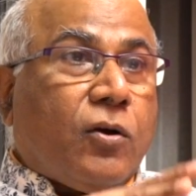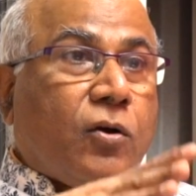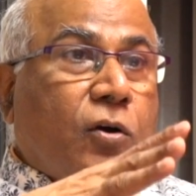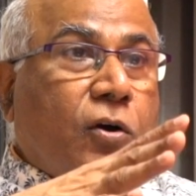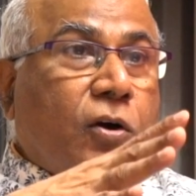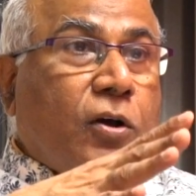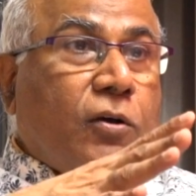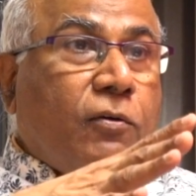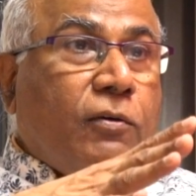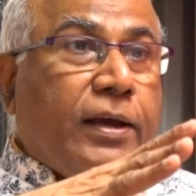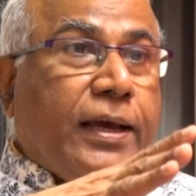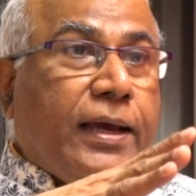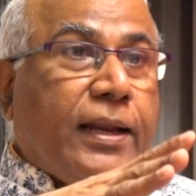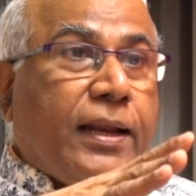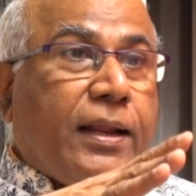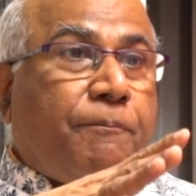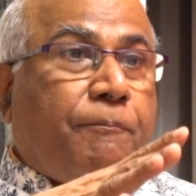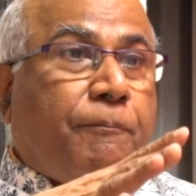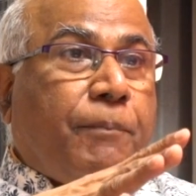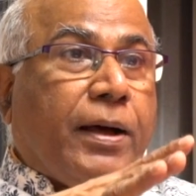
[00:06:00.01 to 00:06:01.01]
రెండు
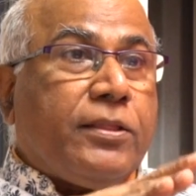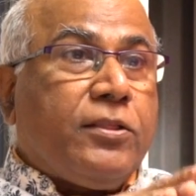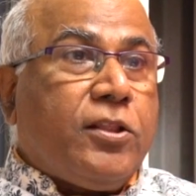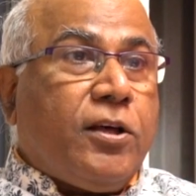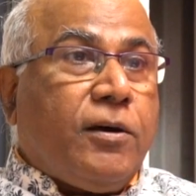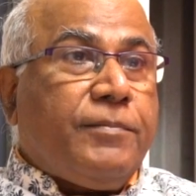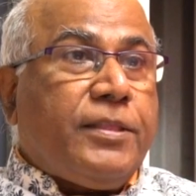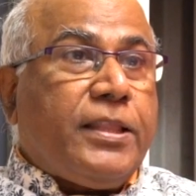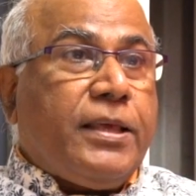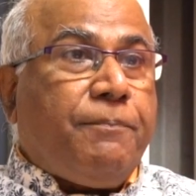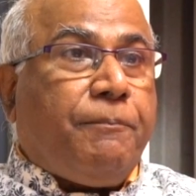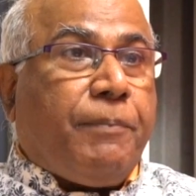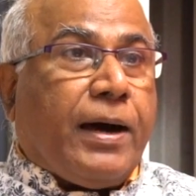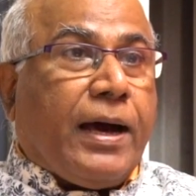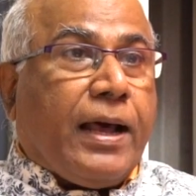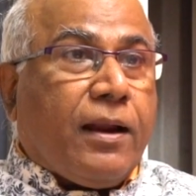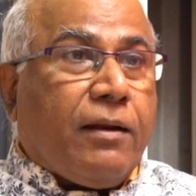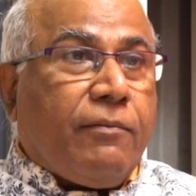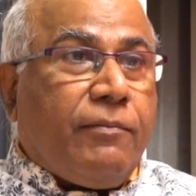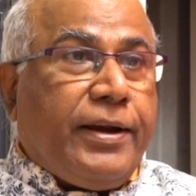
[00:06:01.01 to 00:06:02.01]
వేల పంతొమ్మిది
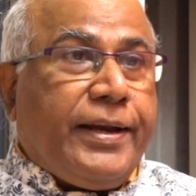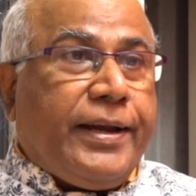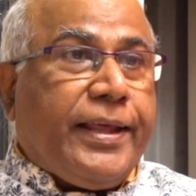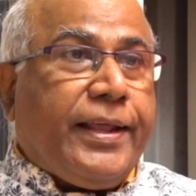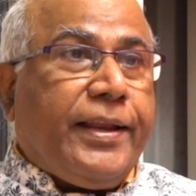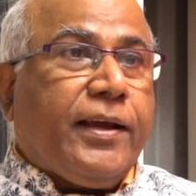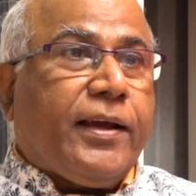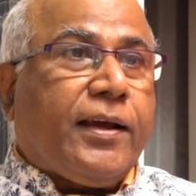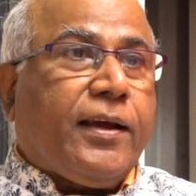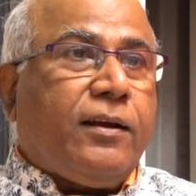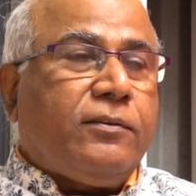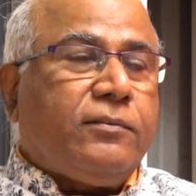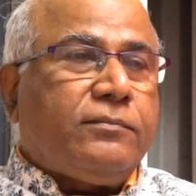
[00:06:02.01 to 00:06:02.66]
పార్లమెంట్ ఎన్నికలు